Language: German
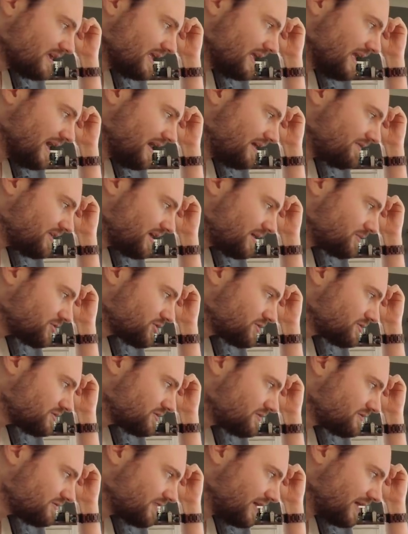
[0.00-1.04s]
Ja, wir haben
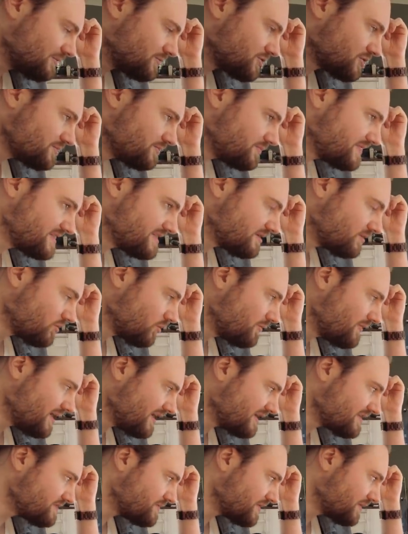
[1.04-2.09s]
schon, wir haben schon ein bisschen
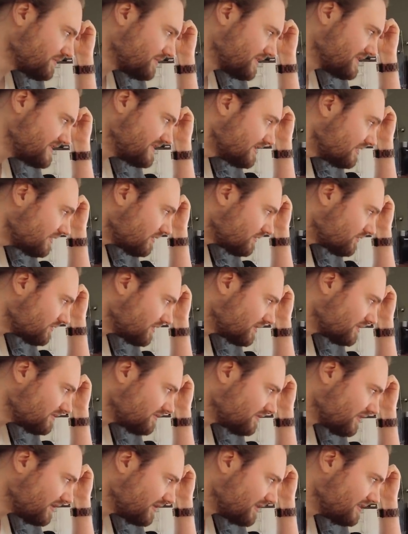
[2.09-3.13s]
rumexperimentiert auf jeden
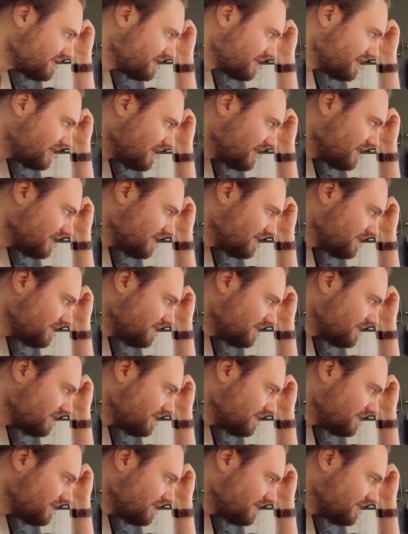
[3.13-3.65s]
Fall. Ich